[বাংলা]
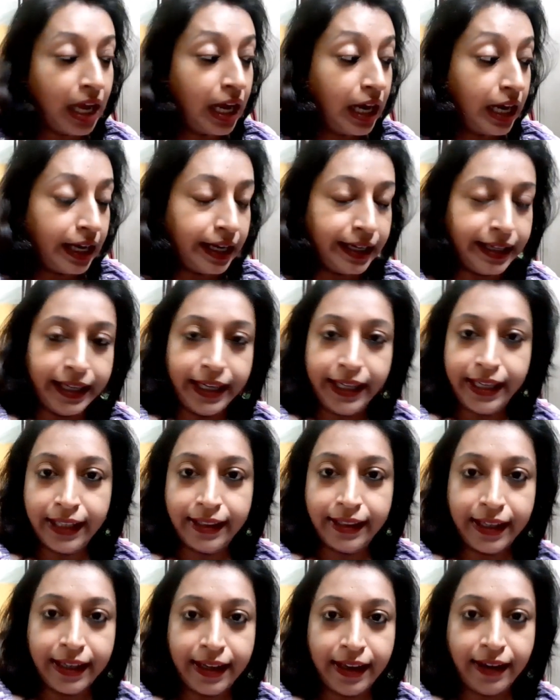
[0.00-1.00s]
আর এটা
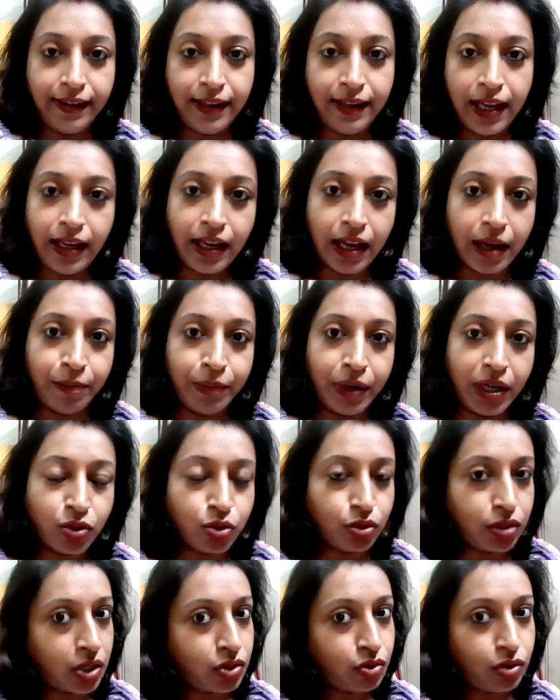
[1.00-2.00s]
দেখে নিয়েই আমরা
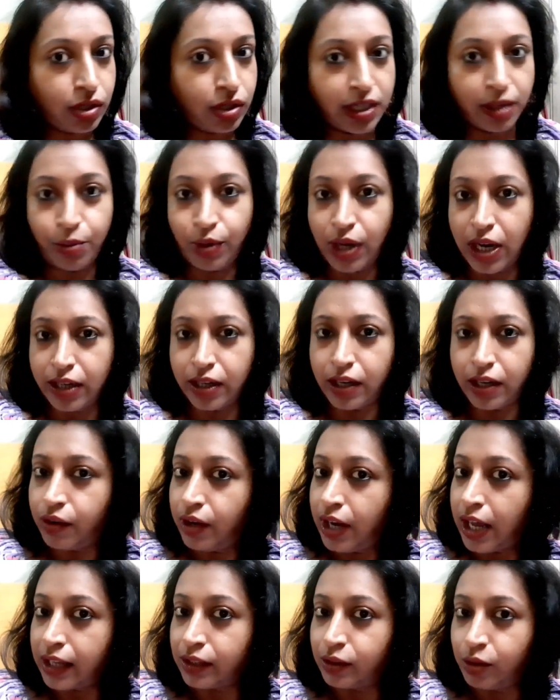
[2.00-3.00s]
সোজা চলে যাব রান্নাঘরে
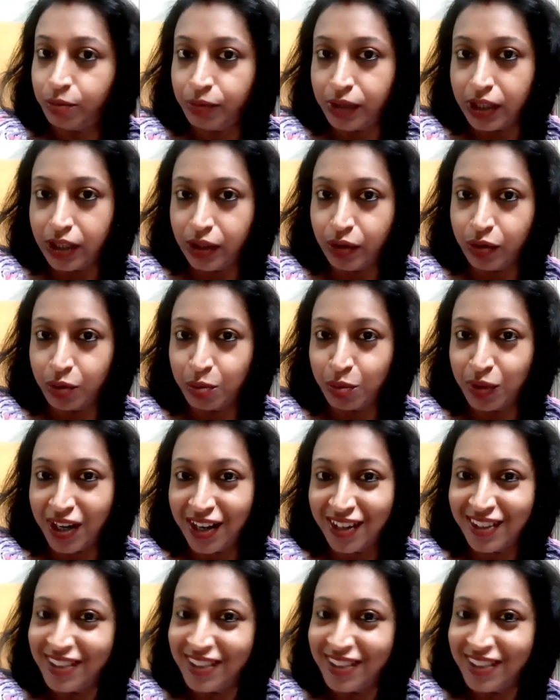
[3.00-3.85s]
একদম দেরি করব না